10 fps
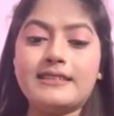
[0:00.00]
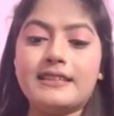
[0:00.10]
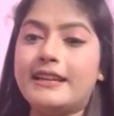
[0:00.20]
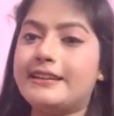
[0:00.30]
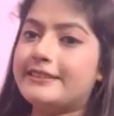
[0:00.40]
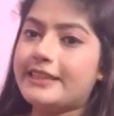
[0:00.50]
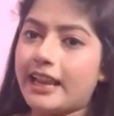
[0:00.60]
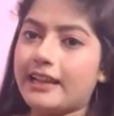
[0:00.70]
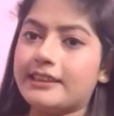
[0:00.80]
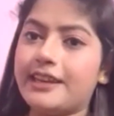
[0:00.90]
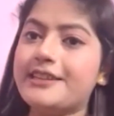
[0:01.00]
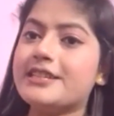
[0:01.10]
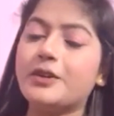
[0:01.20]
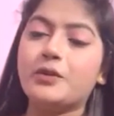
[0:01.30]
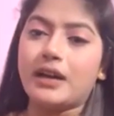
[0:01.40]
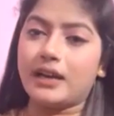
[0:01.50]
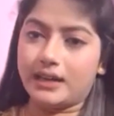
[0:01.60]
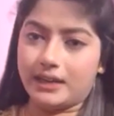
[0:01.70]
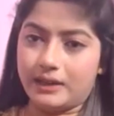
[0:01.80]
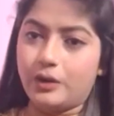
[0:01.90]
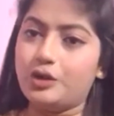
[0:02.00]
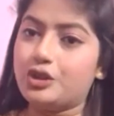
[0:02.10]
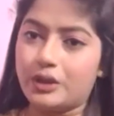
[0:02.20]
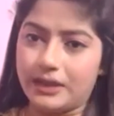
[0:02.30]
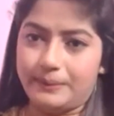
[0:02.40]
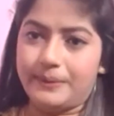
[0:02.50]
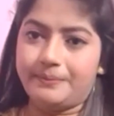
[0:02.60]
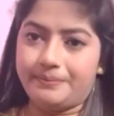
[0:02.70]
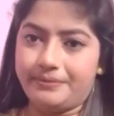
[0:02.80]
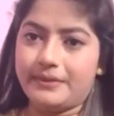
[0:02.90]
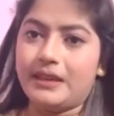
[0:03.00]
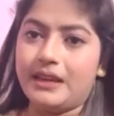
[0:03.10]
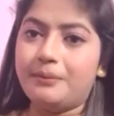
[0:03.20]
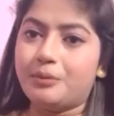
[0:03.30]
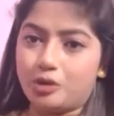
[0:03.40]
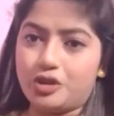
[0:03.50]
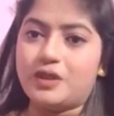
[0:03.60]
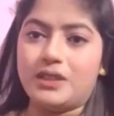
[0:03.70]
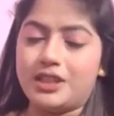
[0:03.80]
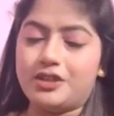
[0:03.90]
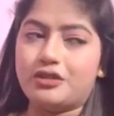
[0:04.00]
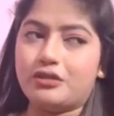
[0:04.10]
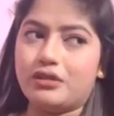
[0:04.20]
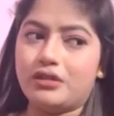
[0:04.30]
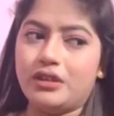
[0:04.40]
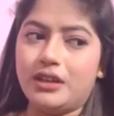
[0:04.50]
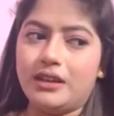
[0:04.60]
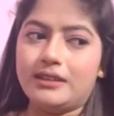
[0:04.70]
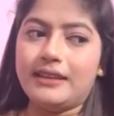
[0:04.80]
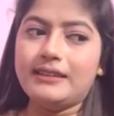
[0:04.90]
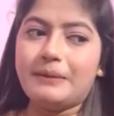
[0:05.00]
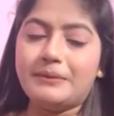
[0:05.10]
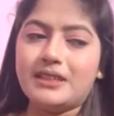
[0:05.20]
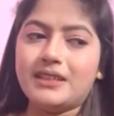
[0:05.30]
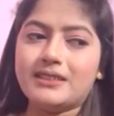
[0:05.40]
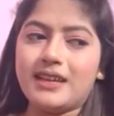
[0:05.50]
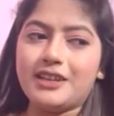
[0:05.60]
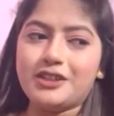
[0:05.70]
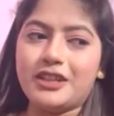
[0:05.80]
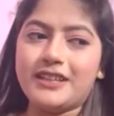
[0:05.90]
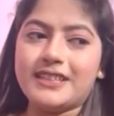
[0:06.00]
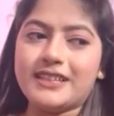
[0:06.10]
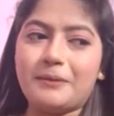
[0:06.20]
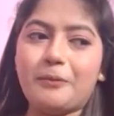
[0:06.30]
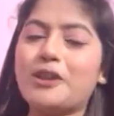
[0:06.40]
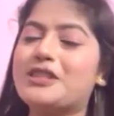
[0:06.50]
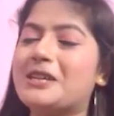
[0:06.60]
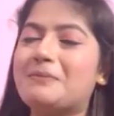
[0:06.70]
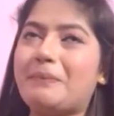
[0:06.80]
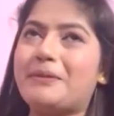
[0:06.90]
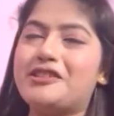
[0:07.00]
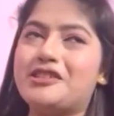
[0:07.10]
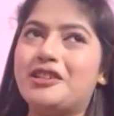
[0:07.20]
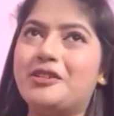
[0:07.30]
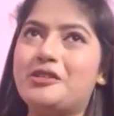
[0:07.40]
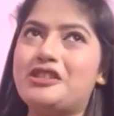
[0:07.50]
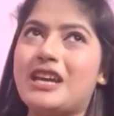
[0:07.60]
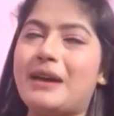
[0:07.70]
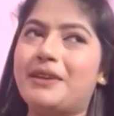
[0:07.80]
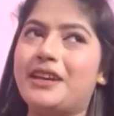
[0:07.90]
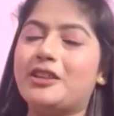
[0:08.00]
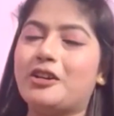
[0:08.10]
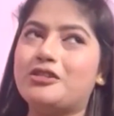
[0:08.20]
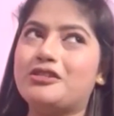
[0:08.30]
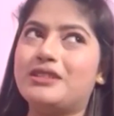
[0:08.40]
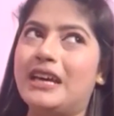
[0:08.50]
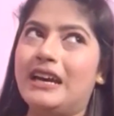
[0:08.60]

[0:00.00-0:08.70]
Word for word: সিলেট জেলাতে এসে ওরা অডিশন নেবে প্রতিযোগীদের জন্য দেন আমার একটা আসলে এটা একটা মজার ব্যাপার ছিল হচ্ছে আমি তখন